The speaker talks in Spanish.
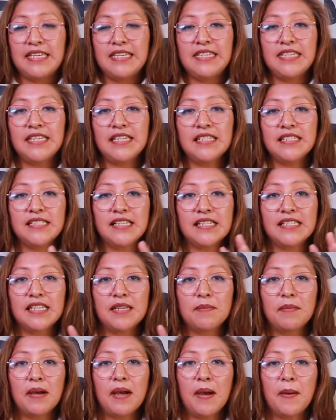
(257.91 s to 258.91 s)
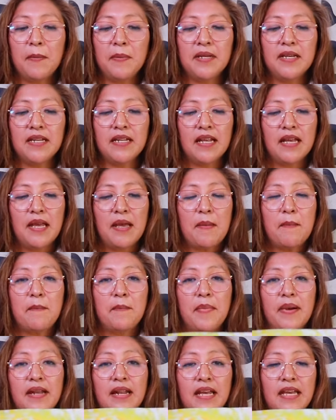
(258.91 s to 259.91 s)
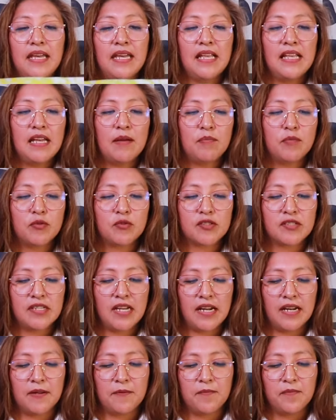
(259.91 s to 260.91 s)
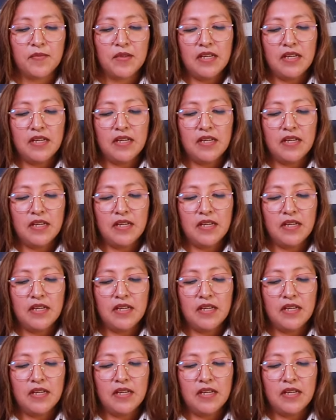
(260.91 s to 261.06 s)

y ésta se va a abrir para ella posar.